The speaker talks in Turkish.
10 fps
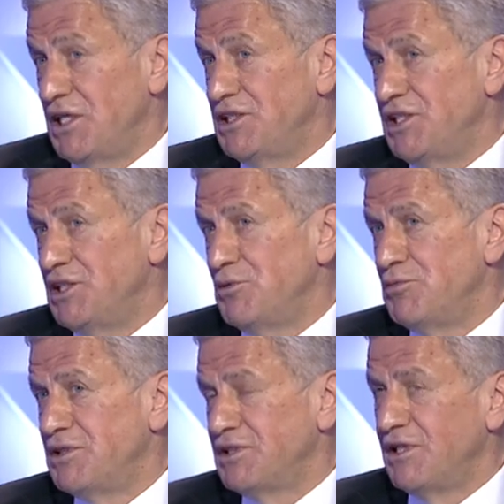belki de
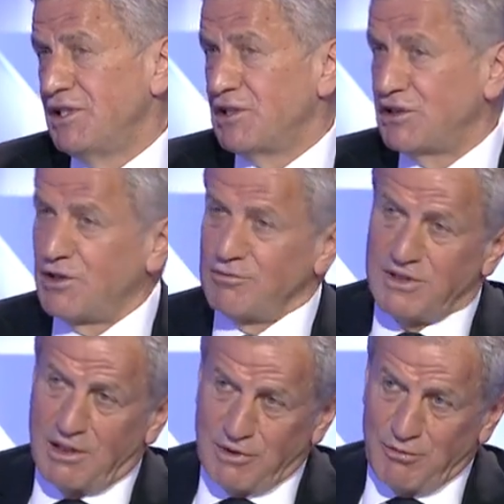21 tam,
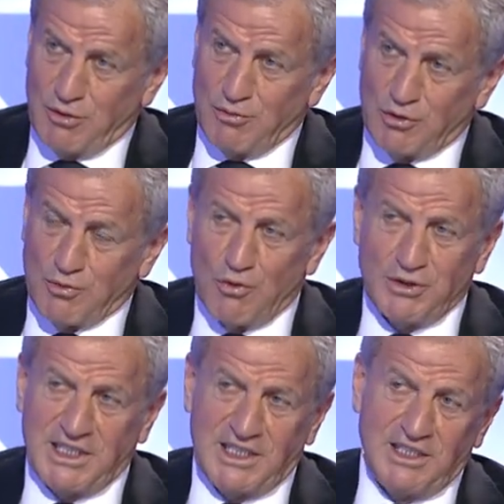tam da evet. bilmiyorum
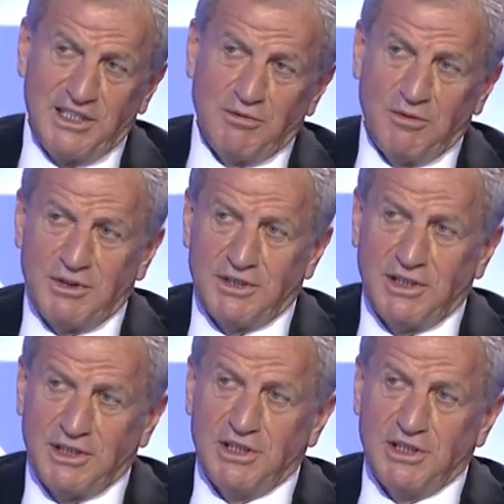18 21.